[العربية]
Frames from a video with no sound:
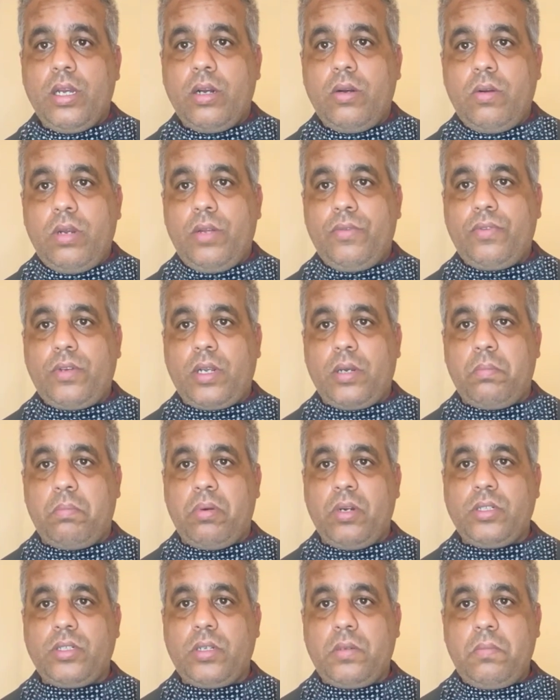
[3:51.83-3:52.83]
ولا فيك
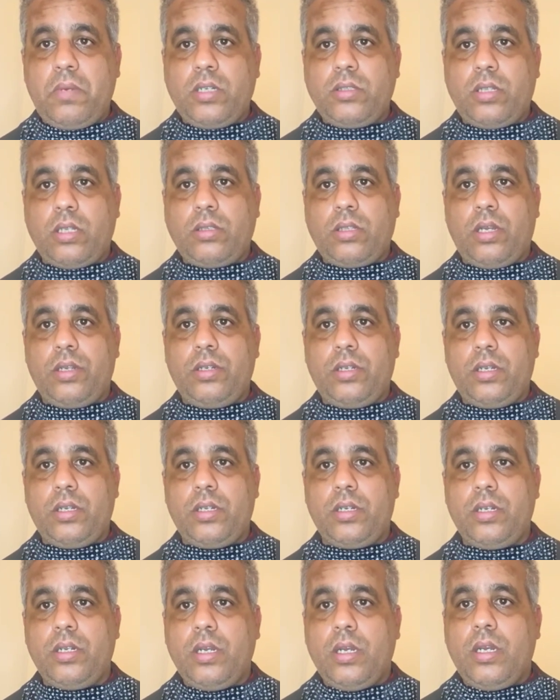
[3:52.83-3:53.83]
البواس كنت
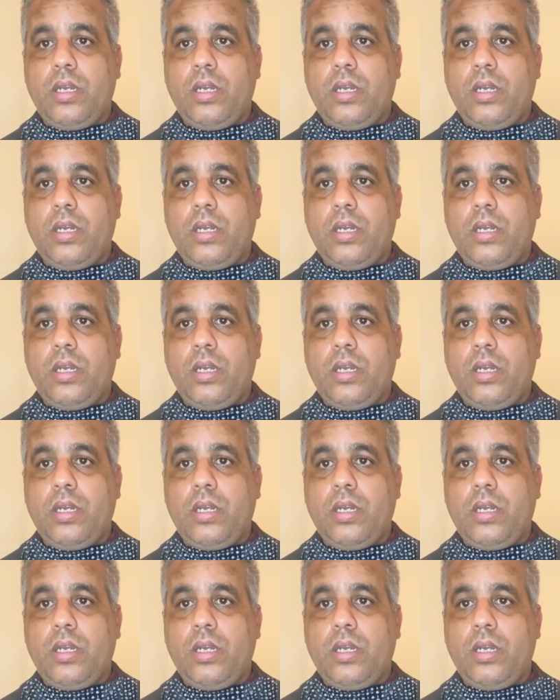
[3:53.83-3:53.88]
تتحنحن